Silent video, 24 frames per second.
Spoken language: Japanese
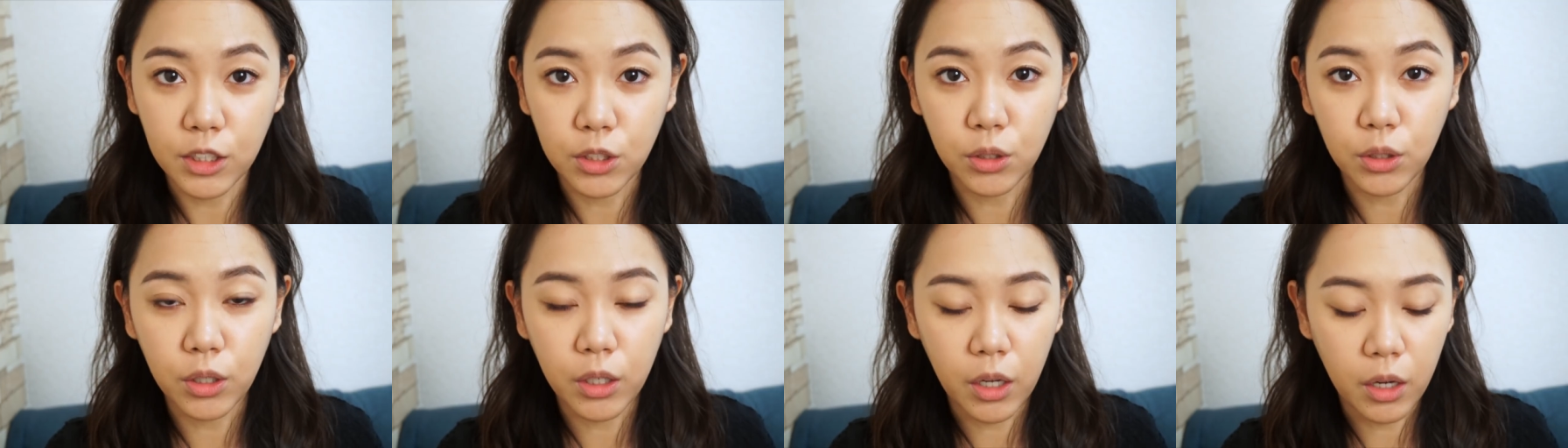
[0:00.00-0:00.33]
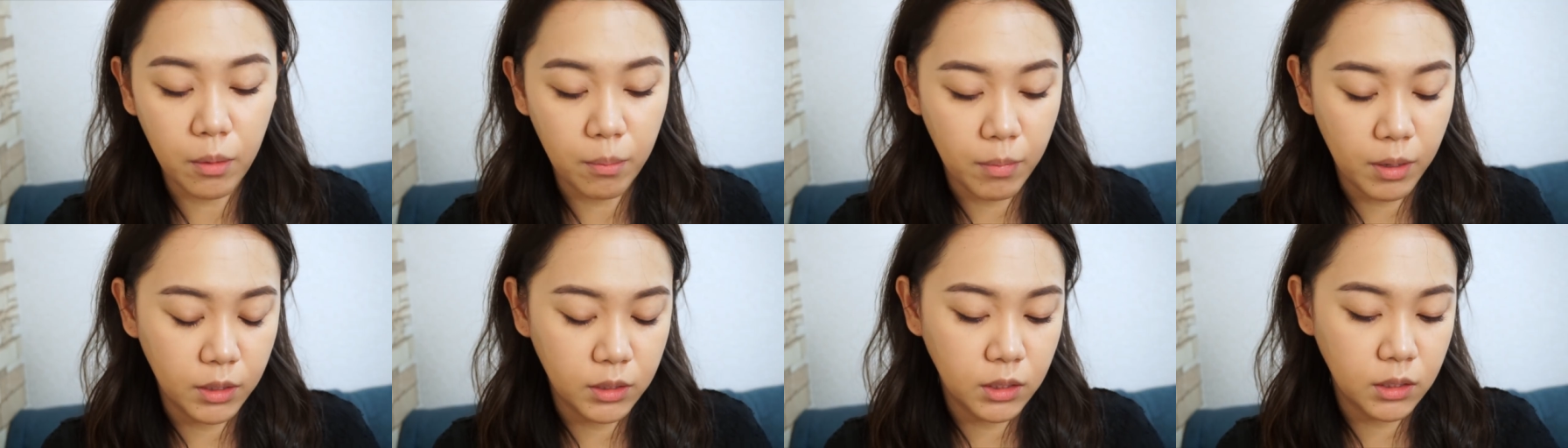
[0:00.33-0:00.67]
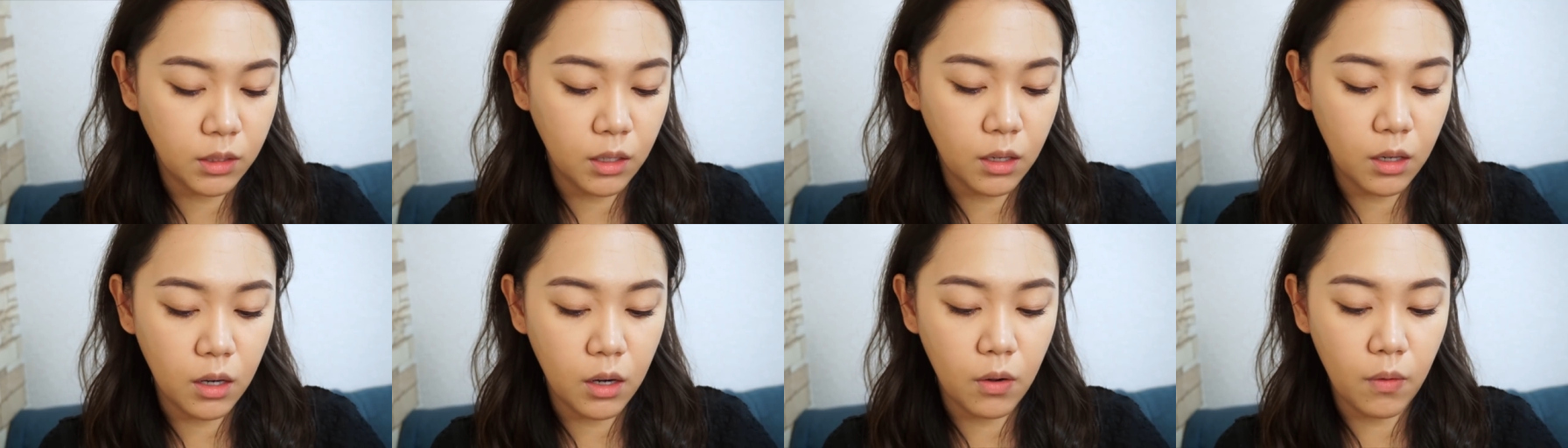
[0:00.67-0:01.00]
い、それでは
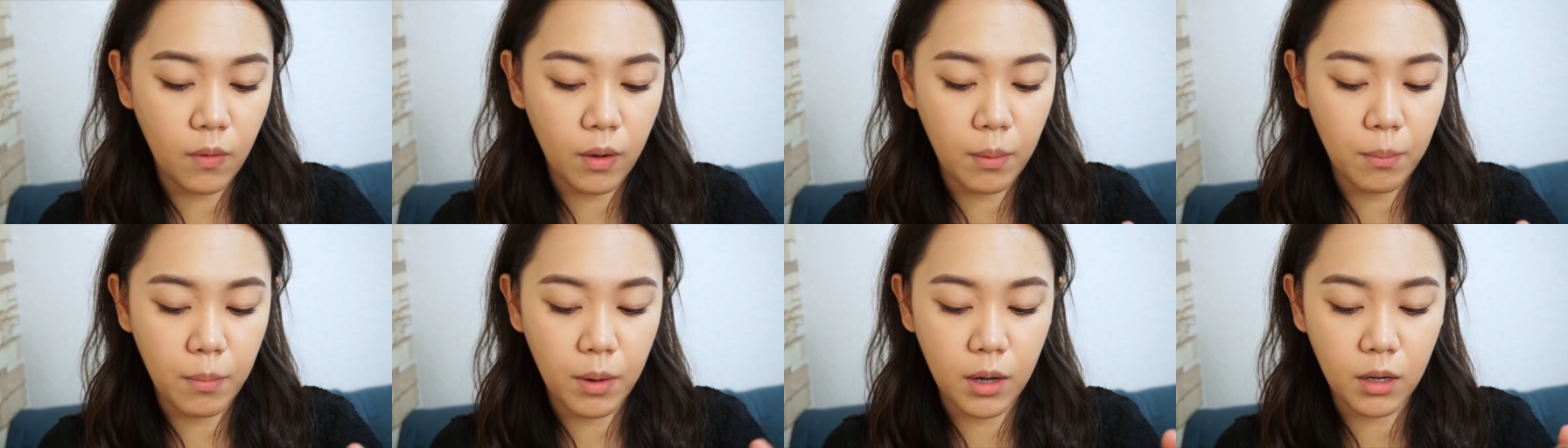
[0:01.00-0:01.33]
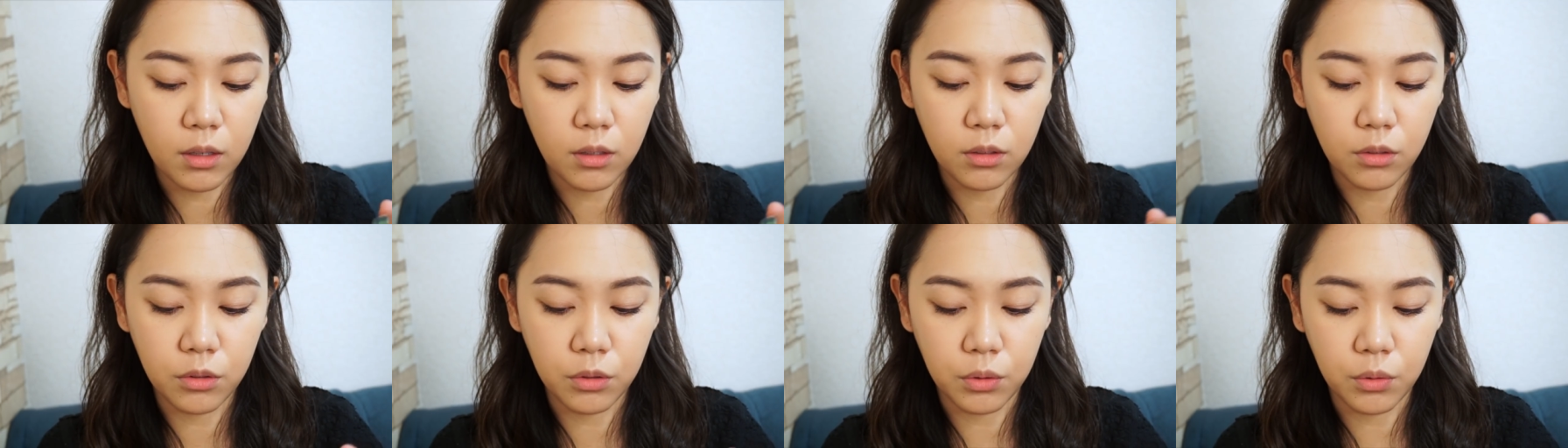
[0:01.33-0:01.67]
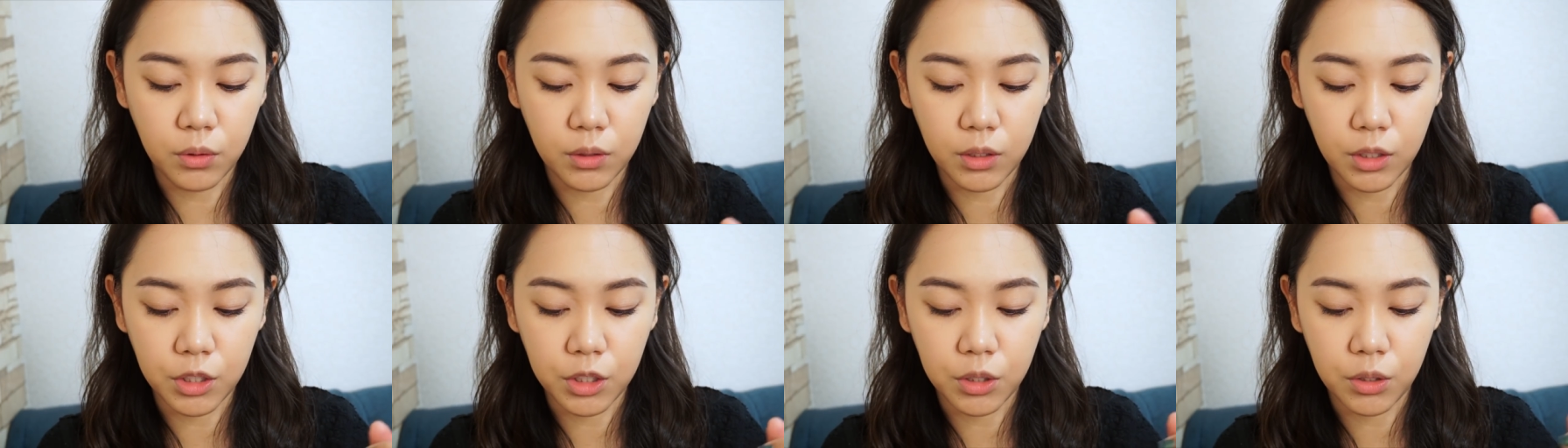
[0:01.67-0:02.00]
マスカラはマック
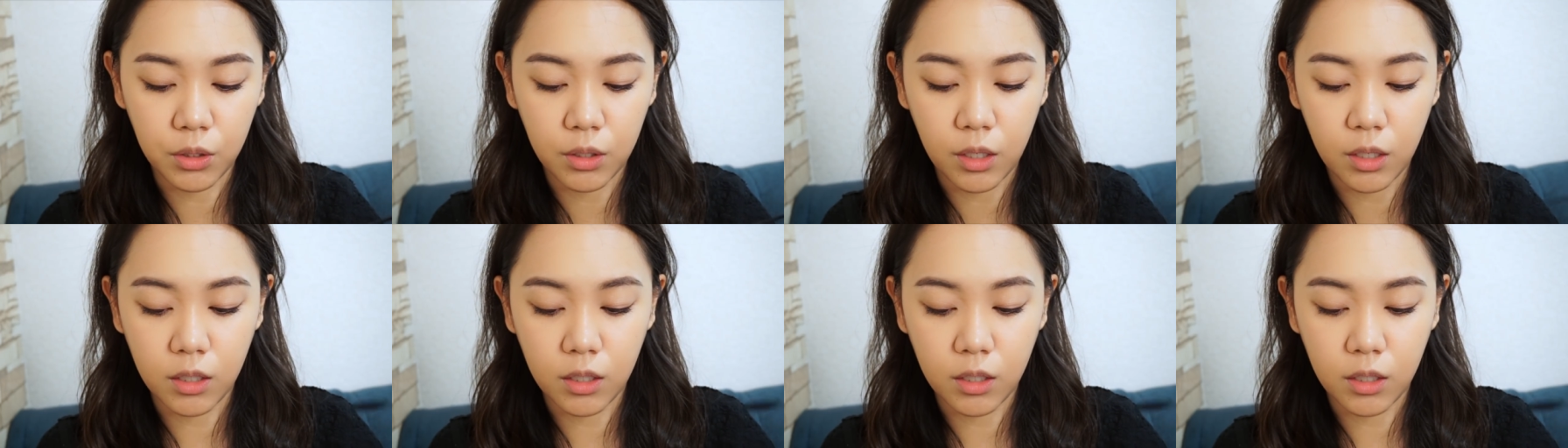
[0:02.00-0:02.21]
の私の